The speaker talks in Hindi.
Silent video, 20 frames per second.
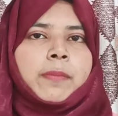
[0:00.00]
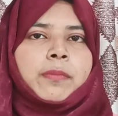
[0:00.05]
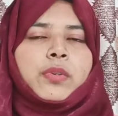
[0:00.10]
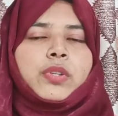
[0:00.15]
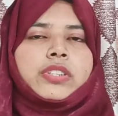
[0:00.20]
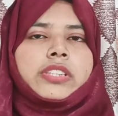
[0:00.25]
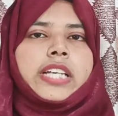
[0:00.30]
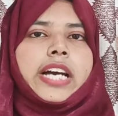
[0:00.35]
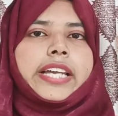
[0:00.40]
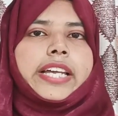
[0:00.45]

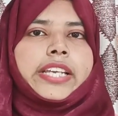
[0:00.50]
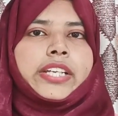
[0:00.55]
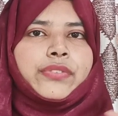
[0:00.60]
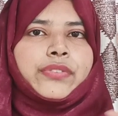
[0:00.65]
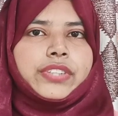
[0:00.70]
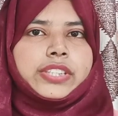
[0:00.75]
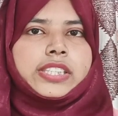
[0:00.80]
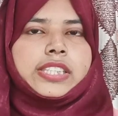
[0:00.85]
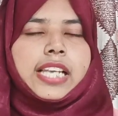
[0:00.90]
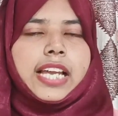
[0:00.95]
आपको सारे
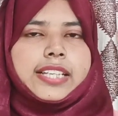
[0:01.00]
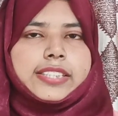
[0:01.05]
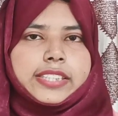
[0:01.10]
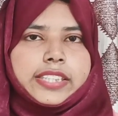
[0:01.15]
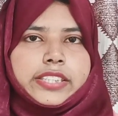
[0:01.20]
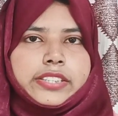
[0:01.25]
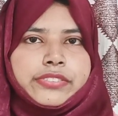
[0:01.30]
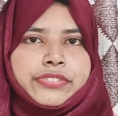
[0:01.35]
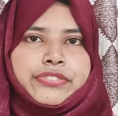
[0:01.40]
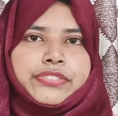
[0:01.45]
क्विज
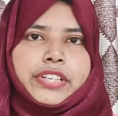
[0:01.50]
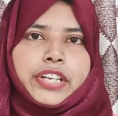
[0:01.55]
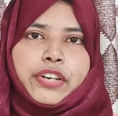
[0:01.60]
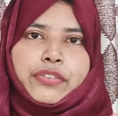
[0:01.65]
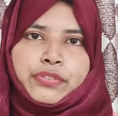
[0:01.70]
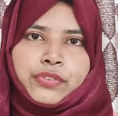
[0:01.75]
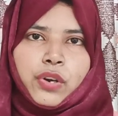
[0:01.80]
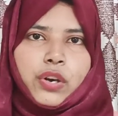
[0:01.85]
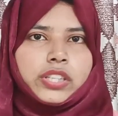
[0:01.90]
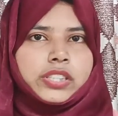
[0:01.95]
क्लासेस फ्री
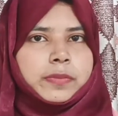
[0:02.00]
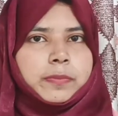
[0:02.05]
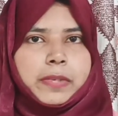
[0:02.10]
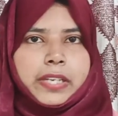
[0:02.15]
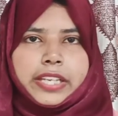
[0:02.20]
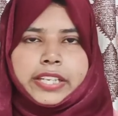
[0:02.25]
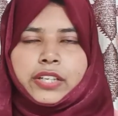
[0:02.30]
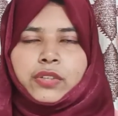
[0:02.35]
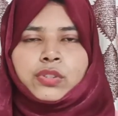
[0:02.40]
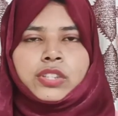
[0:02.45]
ऑफ कॉस्ट
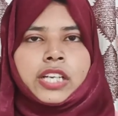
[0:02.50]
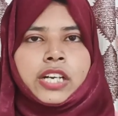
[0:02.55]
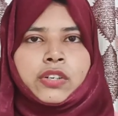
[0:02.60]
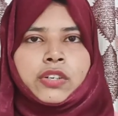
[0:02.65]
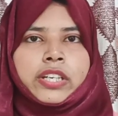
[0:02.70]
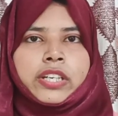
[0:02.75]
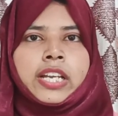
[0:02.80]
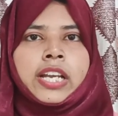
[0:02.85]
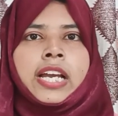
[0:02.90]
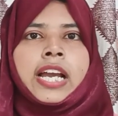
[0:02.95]
मिलेंगे उनका
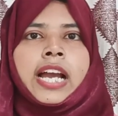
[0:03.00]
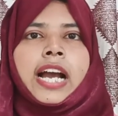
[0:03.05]
कोई